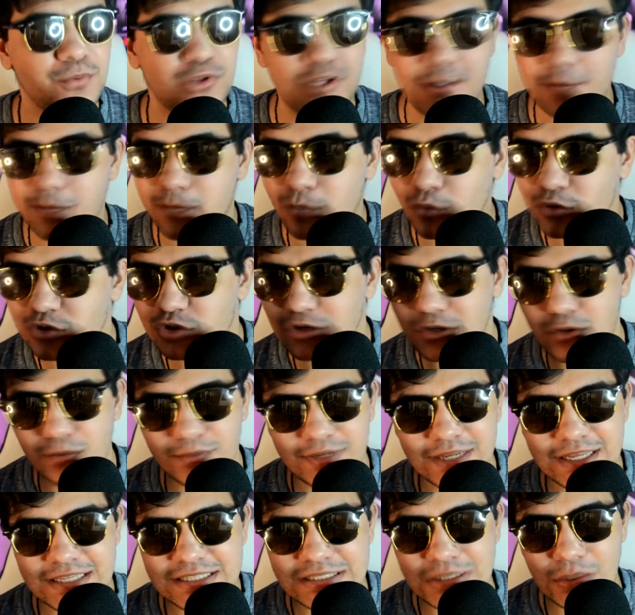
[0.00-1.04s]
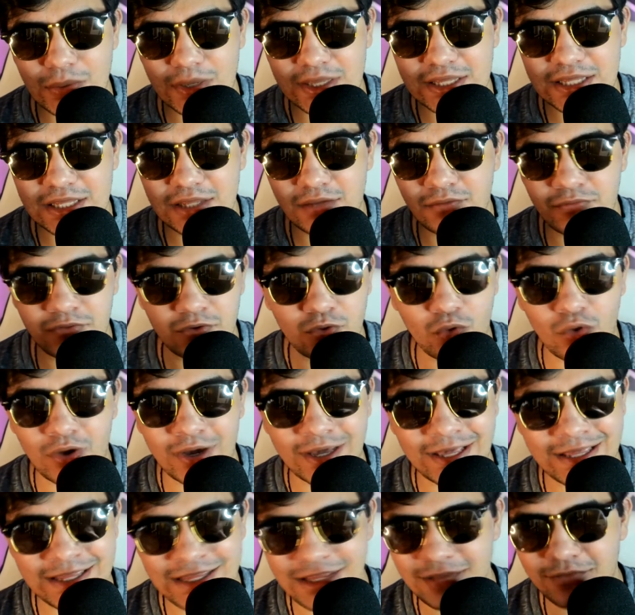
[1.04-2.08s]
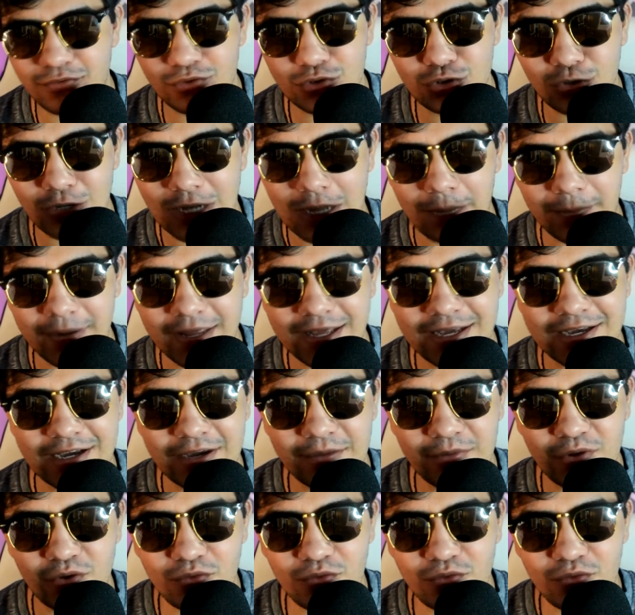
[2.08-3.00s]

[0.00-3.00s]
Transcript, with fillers: tem muita iluminação aqui, fica horrível de olhar pra câmera,